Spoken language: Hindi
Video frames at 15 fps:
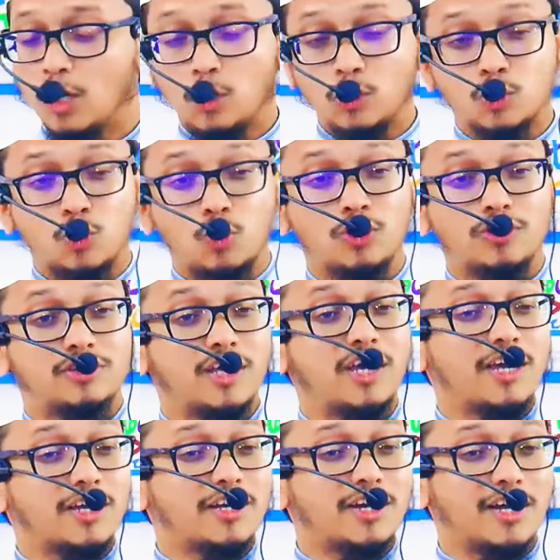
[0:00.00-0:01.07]
इसको
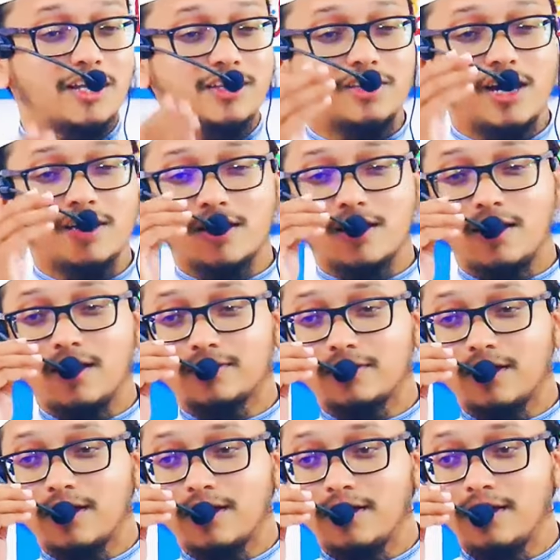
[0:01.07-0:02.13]
देखकर अंदाज़ा
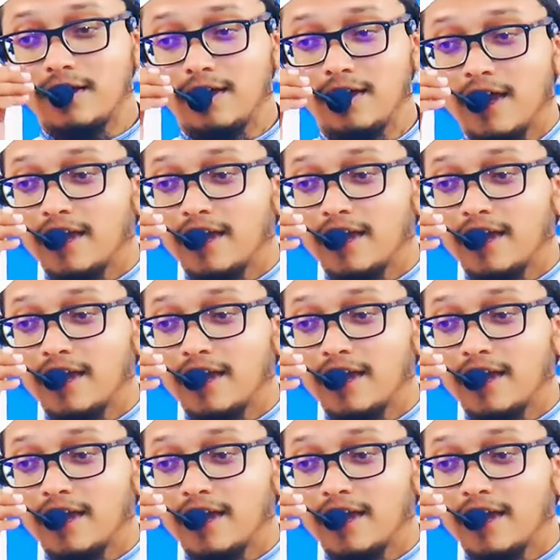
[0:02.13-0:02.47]
लगता है